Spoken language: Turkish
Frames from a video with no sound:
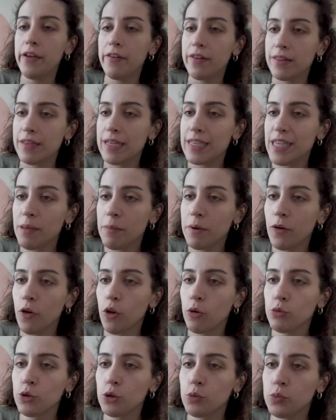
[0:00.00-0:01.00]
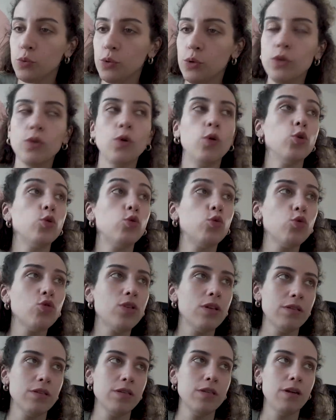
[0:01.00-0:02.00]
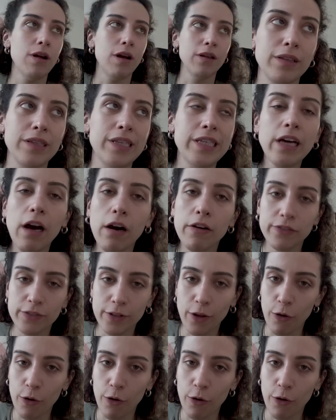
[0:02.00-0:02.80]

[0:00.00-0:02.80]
Evet ne zaman olmuş bu? 30 Haziran 2 hafta